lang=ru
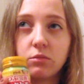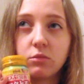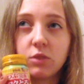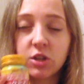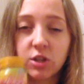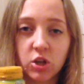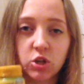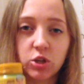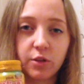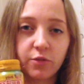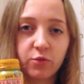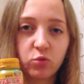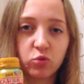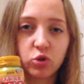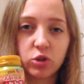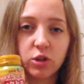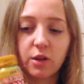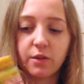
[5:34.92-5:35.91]
Достаточно
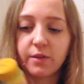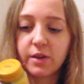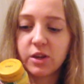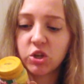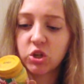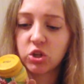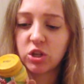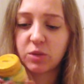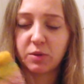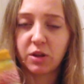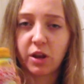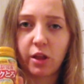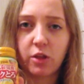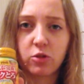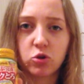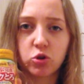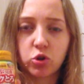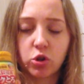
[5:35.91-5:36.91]
вкусная вещь, несмотря
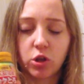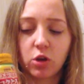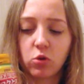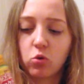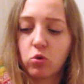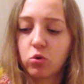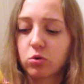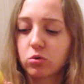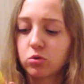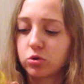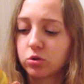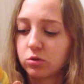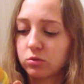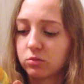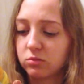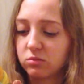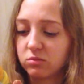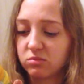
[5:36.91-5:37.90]
на то, что я
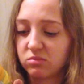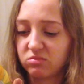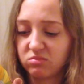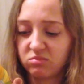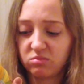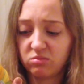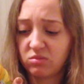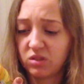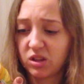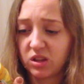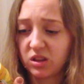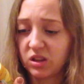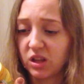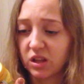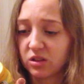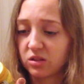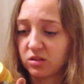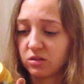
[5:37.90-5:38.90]
кукурузы
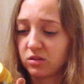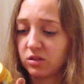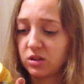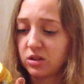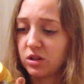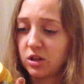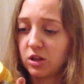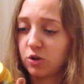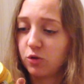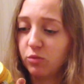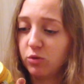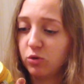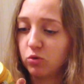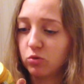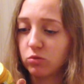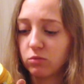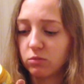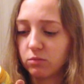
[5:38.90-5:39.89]
нет, не
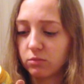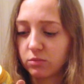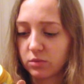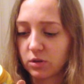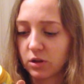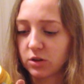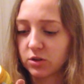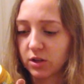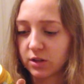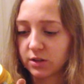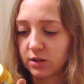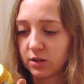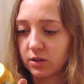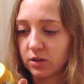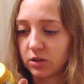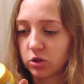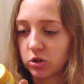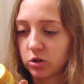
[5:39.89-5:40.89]
люблю, так
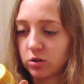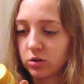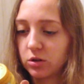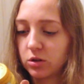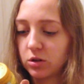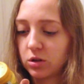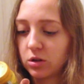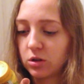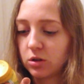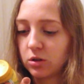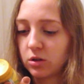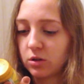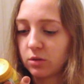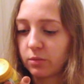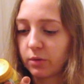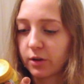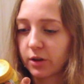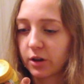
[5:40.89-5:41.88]
сказать даже.
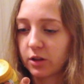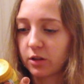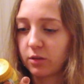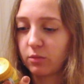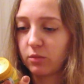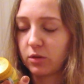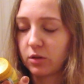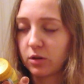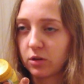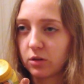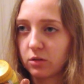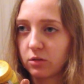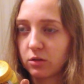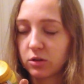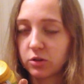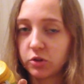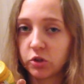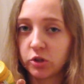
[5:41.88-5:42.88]
По крайней мере,
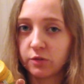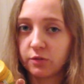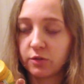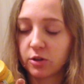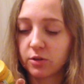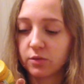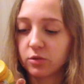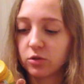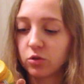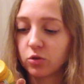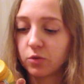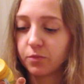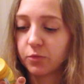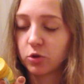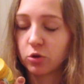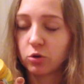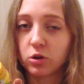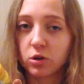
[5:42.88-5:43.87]
консервированную,
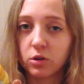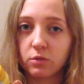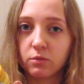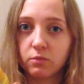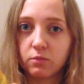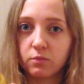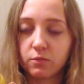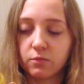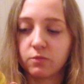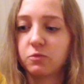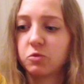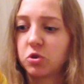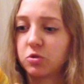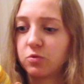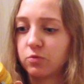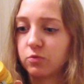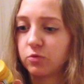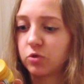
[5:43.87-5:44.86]
только
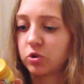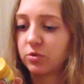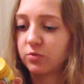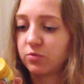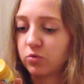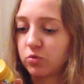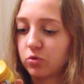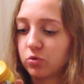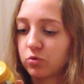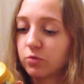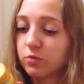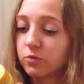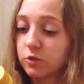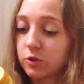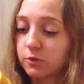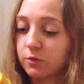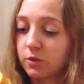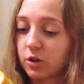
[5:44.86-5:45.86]
жив живую,
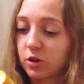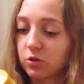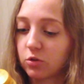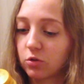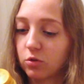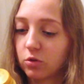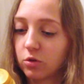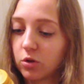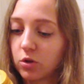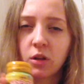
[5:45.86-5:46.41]
сваренную.